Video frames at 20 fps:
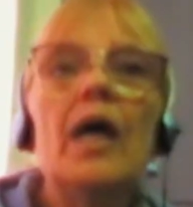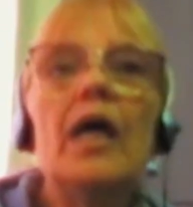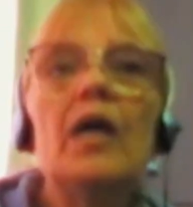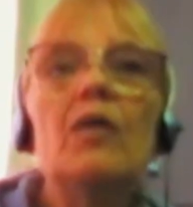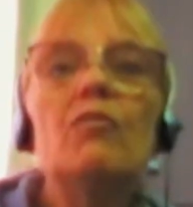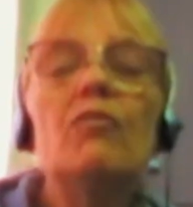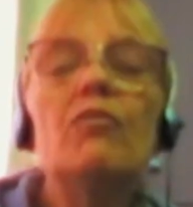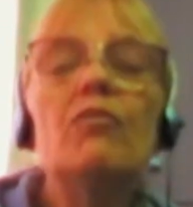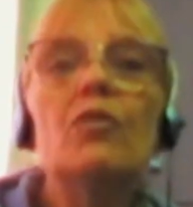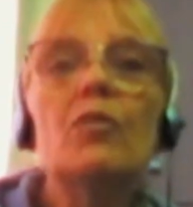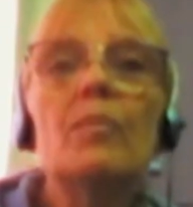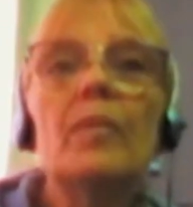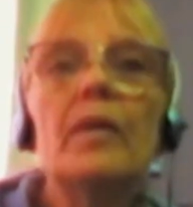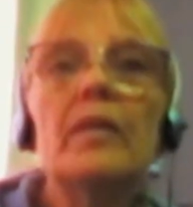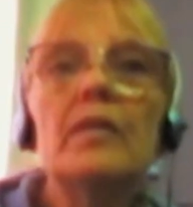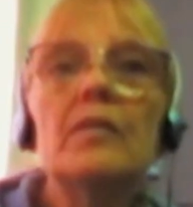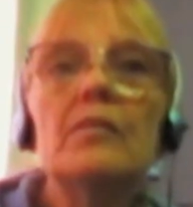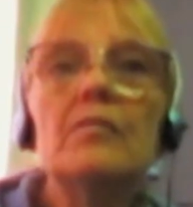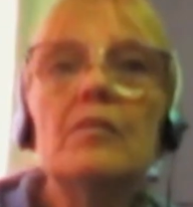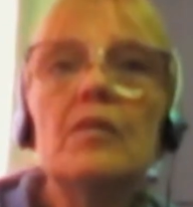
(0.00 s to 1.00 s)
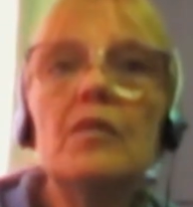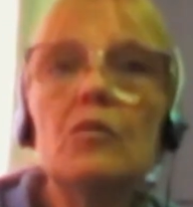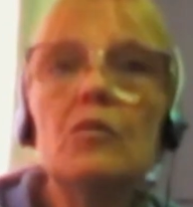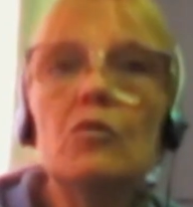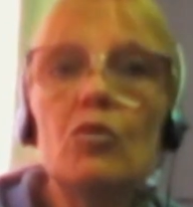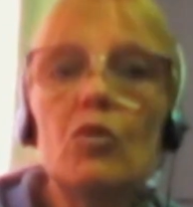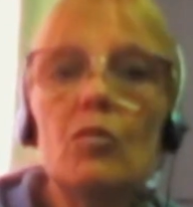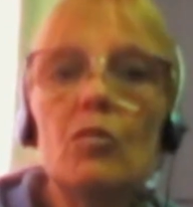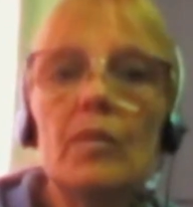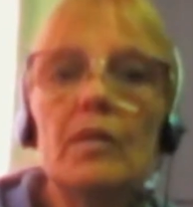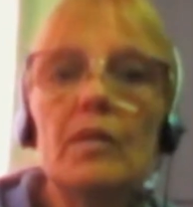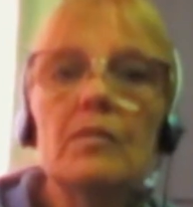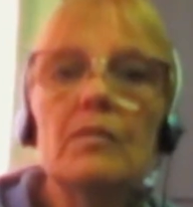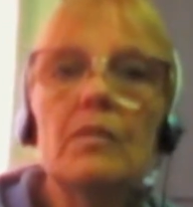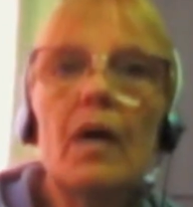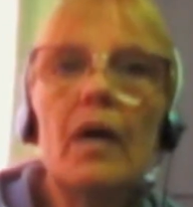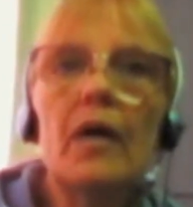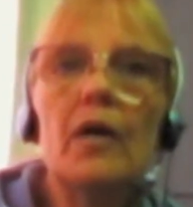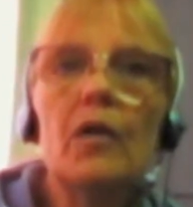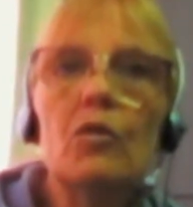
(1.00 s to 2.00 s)
En forma de
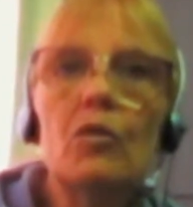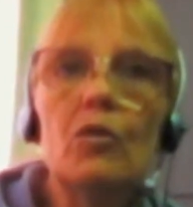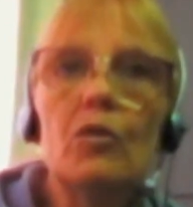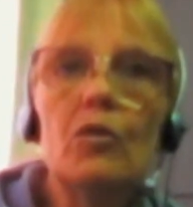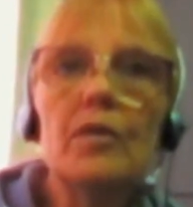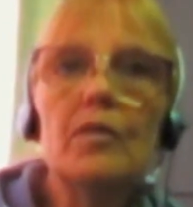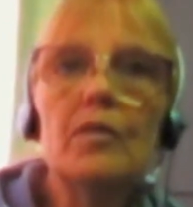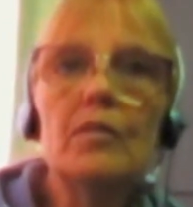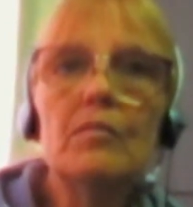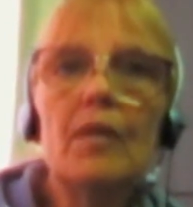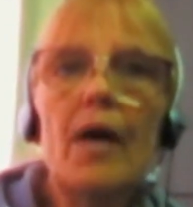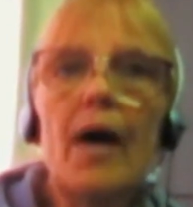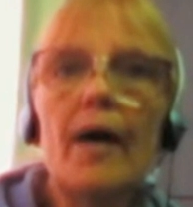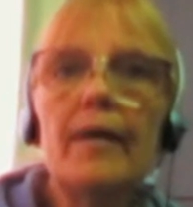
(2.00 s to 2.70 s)
síntomas, errores,